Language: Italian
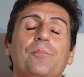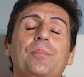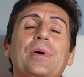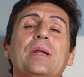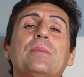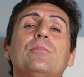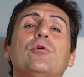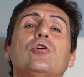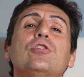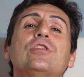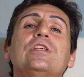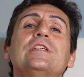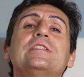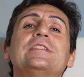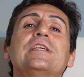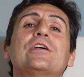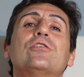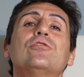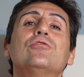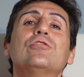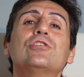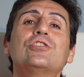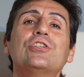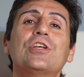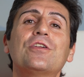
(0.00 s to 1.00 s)
Per molti il
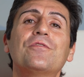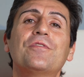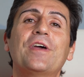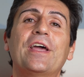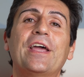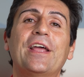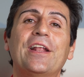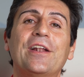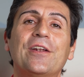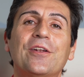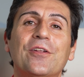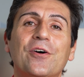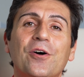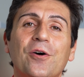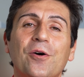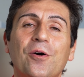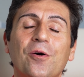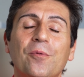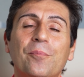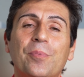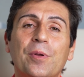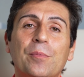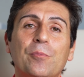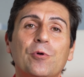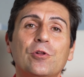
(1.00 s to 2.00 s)
secondo cervello, per